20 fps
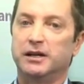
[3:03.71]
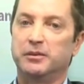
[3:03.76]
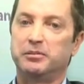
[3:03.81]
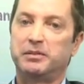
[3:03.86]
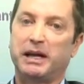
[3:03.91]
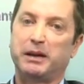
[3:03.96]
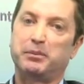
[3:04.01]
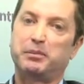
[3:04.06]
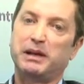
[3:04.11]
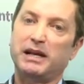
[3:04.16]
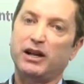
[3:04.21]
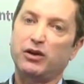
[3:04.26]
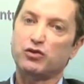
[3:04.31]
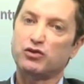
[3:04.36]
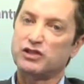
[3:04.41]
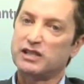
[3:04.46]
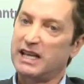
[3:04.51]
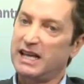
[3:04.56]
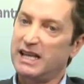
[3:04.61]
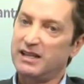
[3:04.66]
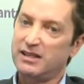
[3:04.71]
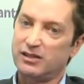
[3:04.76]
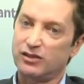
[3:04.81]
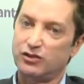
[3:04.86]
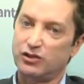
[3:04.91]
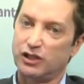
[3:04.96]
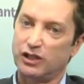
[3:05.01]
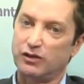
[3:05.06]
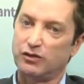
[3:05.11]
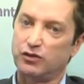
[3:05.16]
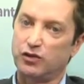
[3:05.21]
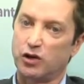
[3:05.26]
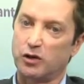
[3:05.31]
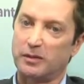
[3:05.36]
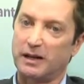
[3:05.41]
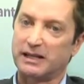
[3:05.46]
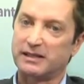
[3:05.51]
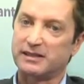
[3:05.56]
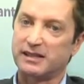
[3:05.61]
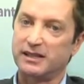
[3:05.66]
Bem, pela ausência de
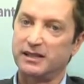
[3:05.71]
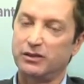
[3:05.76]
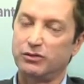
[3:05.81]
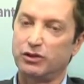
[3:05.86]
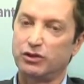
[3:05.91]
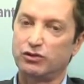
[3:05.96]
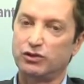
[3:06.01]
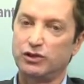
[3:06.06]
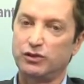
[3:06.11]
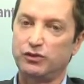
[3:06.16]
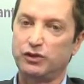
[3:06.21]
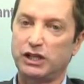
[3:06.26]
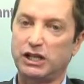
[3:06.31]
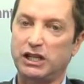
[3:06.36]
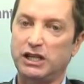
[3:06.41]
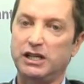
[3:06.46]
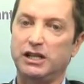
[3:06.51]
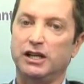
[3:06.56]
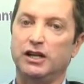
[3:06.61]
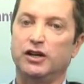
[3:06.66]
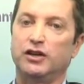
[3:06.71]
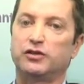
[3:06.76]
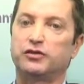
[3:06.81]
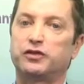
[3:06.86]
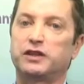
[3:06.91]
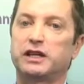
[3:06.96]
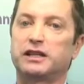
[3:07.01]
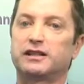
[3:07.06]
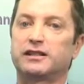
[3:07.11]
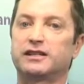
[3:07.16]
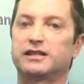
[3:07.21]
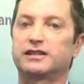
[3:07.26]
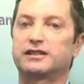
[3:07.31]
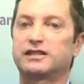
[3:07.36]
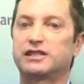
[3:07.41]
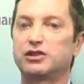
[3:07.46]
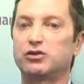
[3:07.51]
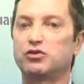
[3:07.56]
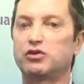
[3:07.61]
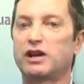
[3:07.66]
informação, eu tive que eh,
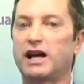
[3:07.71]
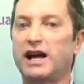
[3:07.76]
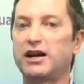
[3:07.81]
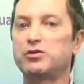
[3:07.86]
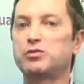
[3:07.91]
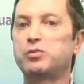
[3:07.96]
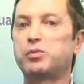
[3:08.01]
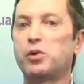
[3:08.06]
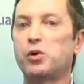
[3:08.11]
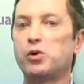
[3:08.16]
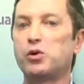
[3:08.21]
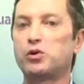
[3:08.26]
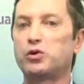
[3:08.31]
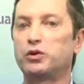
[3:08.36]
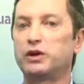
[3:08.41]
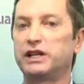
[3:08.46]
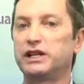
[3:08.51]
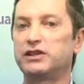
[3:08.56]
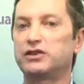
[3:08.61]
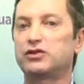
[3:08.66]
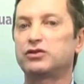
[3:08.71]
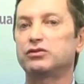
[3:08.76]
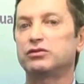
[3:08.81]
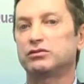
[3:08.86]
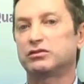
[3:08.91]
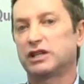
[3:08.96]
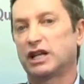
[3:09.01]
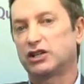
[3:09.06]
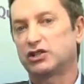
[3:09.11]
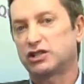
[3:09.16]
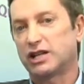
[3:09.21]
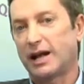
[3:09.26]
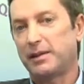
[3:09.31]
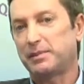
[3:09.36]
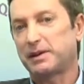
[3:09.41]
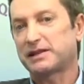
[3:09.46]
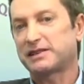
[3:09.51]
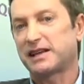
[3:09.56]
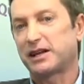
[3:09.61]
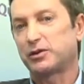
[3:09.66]
segurar um pouco isso, deixar
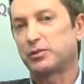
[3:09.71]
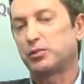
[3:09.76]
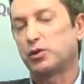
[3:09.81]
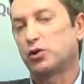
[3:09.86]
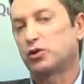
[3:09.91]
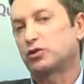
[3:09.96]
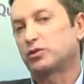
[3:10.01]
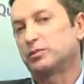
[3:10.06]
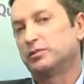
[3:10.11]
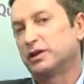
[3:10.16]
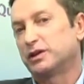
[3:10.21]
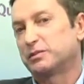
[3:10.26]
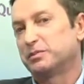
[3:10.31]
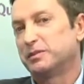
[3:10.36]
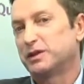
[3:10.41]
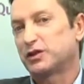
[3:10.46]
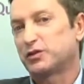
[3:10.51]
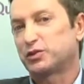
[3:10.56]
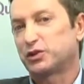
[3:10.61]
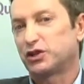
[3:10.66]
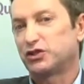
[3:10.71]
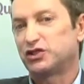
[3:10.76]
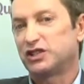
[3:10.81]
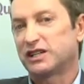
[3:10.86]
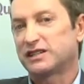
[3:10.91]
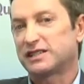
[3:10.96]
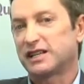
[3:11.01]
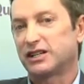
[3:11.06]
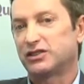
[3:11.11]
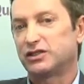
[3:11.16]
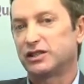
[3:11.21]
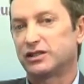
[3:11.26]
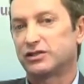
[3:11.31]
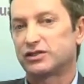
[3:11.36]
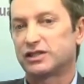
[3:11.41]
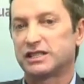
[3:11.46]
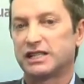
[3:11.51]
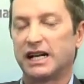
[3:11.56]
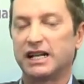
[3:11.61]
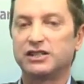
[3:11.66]
passar um pouco, mesmo porque eu tinha 7 anos
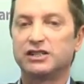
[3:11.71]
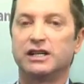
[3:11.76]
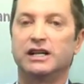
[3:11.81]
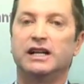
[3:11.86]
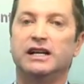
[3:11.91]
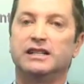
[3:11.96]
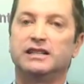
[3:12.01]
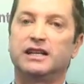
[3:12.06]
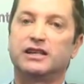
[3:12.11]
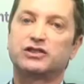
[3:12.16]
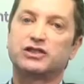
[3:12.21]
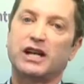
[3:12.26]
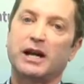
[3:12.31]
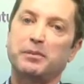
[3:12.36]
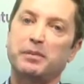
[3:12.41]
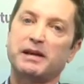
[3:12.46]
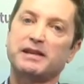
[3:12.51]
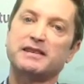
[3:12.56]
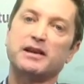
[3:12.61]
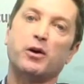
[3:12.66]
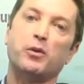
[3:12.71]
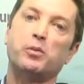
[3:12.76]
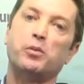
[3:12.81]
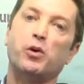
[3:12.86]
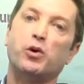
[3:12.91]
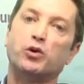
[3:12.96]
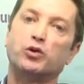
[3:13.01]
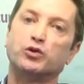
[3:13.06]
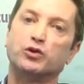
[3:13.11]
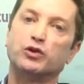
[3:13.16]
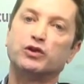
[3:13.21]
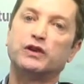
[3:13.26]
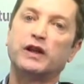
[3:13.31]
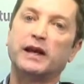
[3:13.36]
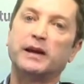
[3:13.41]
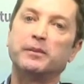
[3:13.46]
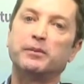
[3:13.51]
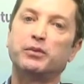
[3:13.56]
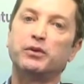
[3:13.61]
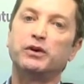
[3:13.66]
de idade, deixar passar um pouco do
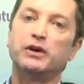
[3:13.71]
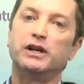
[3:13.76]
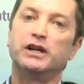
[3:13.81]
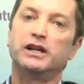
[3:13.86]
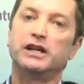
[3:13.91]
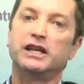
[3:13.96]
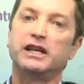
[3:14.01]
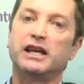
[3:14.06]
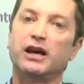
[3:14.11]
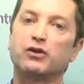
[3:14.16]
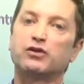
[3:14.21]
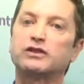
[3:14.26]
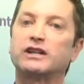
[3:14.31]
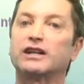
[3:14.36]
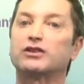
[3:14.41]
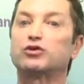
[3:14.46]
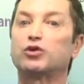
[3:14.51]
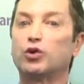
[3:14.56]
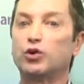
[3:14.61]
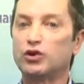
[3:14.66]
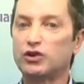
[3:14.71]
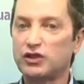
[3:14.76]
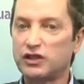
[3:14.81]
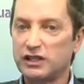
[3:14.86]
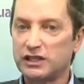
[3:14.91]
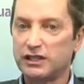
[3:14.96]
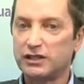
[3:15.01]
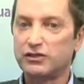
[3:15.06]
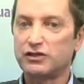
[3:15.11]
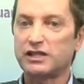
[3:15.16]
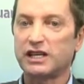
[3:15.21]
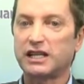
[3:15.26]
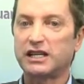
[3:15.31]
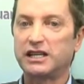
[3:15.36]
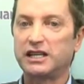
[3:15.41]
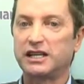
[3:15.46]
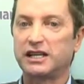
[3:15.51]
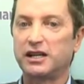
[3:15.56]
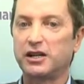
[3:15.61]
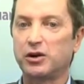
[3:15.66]
tempo e aos 14 anos é
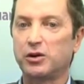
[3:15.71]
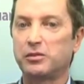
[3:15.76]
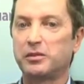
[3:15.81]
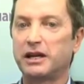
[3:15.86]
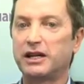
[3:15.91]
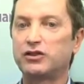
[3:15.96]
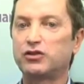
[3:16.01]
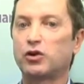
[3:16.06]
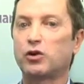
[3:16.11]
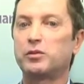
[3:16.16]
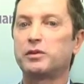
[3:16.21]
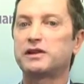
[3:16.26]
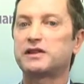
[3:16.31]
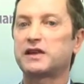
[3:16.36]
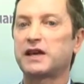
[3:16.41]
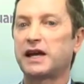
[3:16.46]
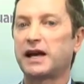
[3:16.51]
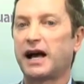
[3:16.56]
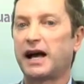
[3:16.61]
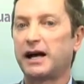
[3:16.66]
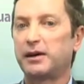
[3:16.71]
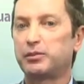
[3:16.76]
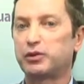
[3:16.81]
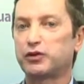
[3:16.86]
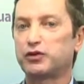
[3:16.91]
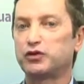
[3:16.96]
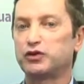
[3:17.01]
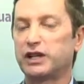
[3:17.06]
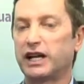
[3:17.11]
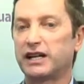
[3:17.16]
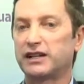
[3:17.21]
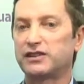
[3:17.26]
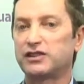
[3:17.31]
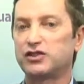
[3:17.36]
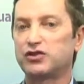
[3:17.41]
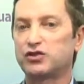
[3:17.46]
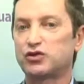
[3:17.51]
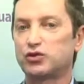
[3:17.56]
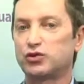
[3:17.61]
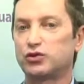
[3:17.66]
que realmente eu comecei a aprofundar esse
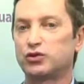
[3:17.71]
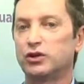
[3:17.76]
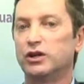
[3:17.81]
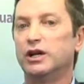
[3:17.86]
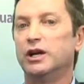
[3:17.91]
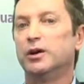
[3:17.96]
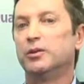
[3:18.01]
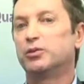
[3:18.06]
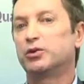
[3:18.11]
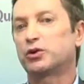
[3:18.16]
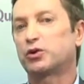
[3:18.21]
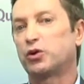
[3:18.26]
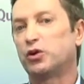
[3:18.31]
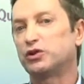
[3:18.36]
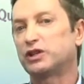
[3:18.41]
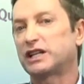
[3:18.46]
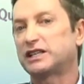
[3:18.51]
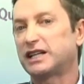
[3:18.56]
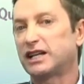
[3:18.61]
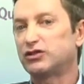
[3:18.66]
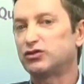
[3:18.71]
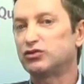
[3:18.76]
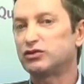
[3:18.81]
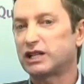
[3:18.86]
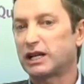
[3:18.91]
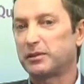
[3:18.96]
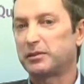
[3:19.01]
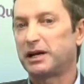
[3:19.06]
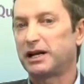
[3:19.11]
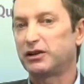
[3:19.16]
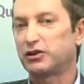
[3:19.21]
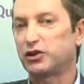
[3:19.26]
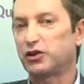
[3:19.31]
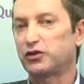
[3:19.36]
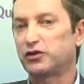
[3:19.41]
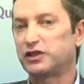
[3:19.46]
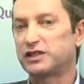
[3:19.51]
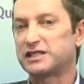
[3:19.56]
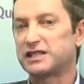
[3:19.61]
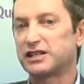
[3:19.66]
estudo, por conta até de um trabalho que eu
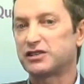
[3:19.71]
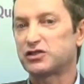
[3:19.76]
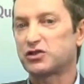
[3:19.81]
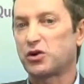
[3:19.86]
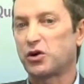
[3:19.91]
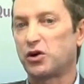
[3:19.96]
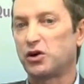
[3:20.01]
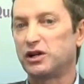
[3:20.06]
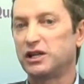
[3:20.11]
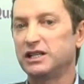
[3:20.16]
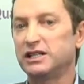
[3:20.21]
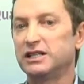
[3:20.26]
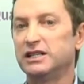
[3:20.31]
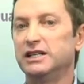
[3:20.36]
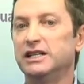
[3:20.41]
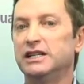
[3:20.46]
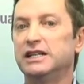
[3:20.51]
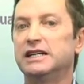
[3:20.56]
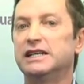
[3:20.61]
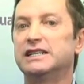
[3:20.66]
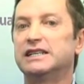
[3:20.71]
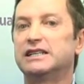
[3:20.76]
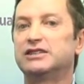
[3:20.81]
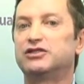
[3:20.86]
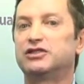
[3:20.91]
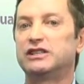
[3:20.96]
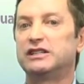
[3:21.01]
fiz na escola eh,